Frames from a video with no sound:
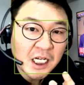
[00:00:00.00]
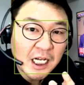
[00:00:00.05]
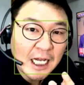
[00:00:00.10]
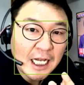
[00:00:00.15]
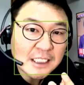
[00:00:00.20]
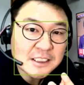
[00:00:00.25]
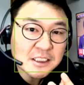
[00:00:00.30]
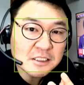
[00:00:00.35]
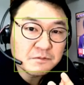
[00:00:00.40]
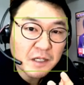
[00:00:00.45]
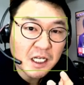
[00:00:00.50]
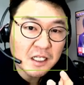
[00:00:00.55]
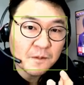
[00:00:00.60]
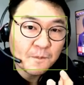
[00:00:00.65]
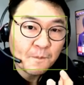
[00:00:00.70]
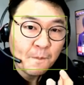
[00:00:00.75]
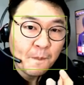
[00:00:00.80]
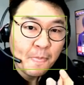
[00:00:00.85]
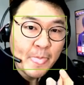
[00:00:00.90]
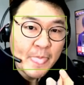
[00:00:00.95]
하지만
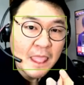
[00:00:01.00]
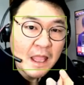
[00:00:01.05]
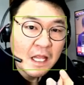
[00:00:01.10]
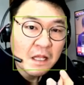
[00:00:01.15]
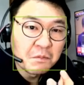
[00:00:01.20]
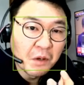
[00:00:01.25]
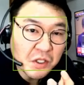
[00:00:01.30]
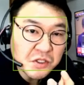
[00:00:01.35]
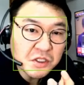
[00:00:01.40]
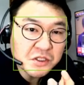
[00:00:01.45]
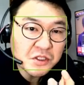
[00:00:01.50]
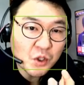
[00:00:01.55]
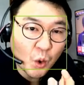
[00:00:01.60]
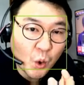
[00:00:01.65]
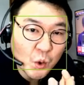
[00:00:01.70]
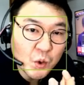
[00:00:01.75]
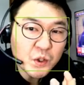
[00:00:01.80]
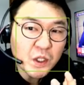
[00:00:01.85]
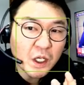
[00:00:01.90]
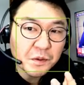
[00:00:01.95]
뭐든지
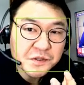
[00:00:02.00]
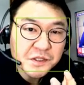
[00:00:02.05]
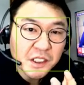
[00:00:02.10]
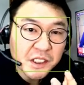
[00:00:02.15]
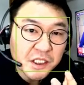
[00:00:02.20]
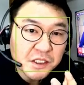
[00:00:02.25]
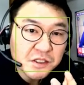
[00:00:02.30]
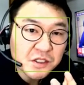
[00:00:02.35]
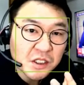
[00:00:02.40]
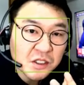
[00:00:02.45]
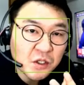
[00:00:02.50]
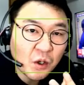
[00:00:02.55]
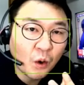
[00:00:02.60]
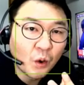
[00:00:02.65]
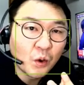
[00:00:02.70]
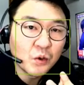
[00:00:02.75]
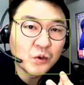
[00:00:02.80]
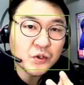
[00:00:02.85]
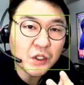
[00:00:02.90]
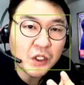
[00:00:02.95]
오류가 없어야 되겠죠. 그
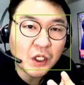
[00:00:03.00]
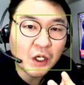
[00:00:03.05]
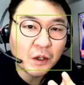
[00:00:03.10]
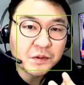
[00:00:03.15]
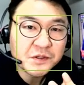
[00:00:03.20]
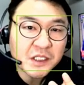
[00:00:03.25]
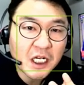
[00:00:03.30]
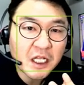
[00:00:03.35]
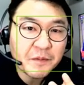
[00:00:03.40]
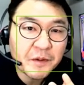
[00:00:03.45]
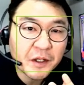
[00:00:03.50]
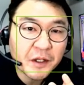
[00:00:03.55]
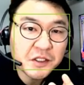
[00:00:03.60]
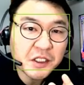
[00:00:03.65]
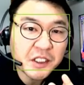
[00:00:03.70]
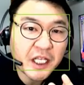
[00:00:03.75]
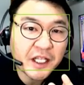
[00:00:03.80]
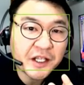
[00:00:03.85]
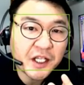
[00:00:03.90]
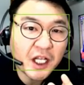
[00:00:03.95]
오류를 없애려면
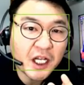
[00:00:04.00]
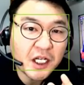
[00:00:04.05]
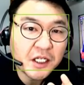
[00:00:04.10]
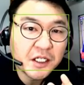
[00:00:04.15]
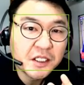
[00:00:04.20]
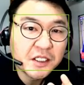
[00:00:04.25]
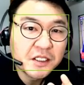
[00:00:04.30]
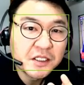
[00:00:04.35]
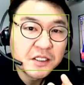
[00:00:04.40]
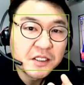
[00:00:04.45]
어떻게 한다?